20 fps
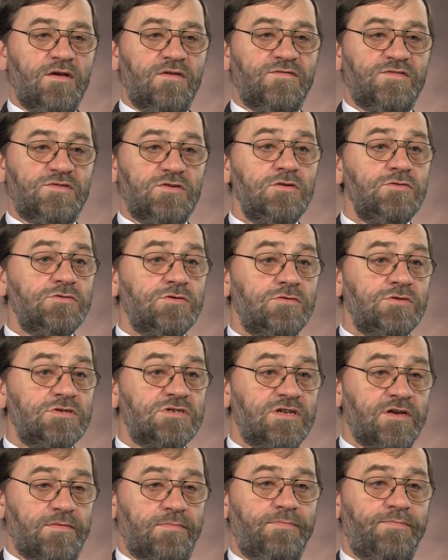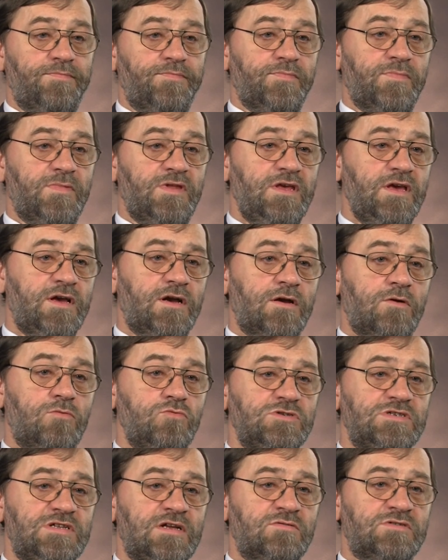W związku z tym NIK
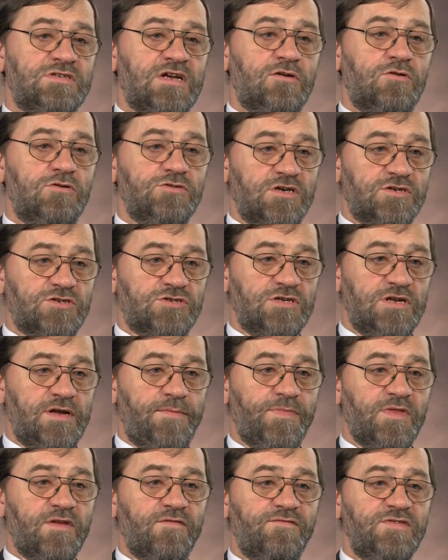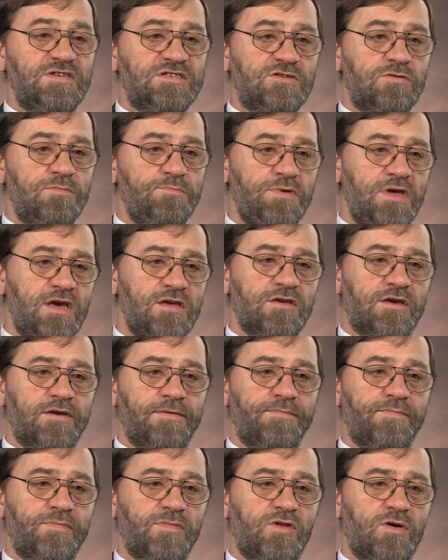uznał za konieczne wystąpienie
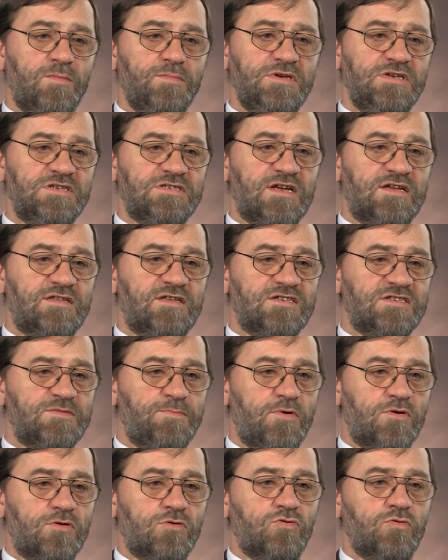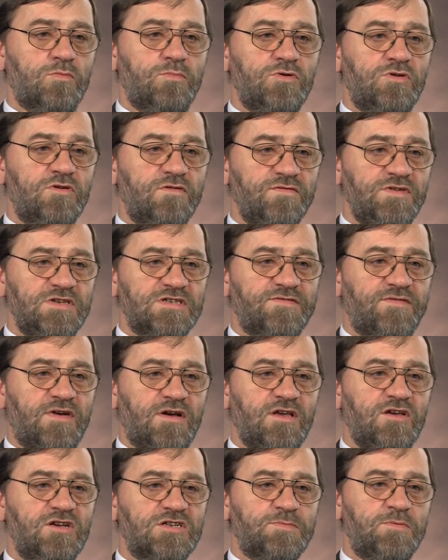do ministra transportu, budownictwa
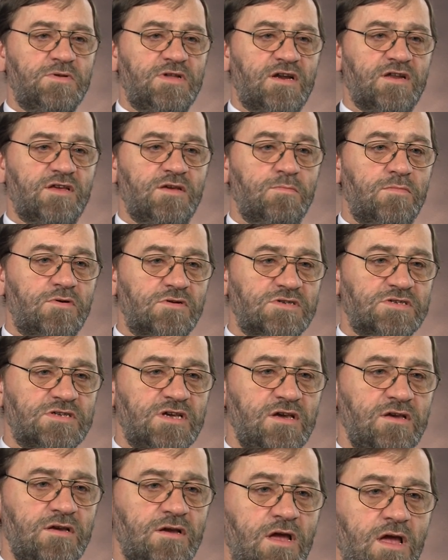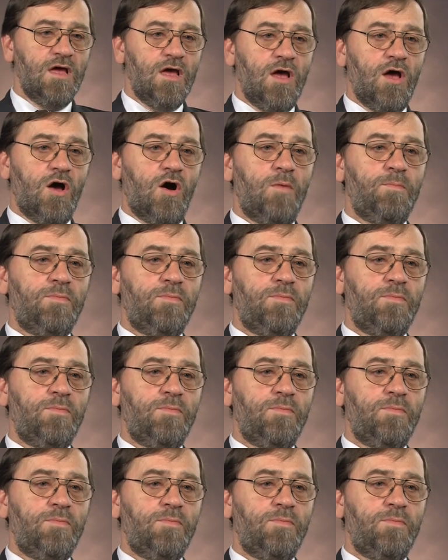i gospodarki morskiej o